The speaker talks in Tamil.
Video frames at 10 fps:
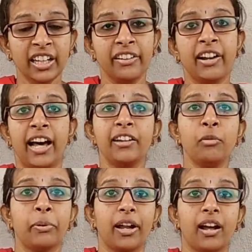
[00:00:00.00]
இவர்
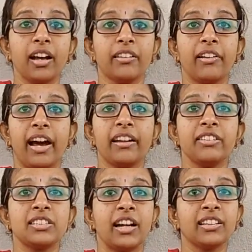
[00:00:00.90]
அறிவிப்பாராம் இவர்
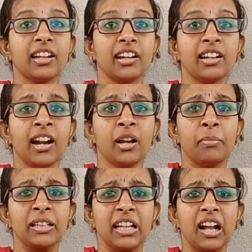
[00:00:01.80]
அறிவிச்ச அடுத்த ரெண்டு நாள்ல
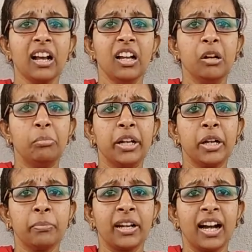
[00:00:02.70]
பாத்தீங்கன்னா
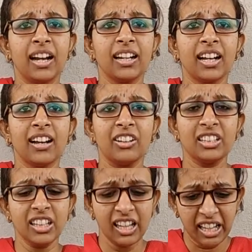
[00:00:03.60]
பெரிய பெரிய ஆளுங்கெல்லாம் வந்து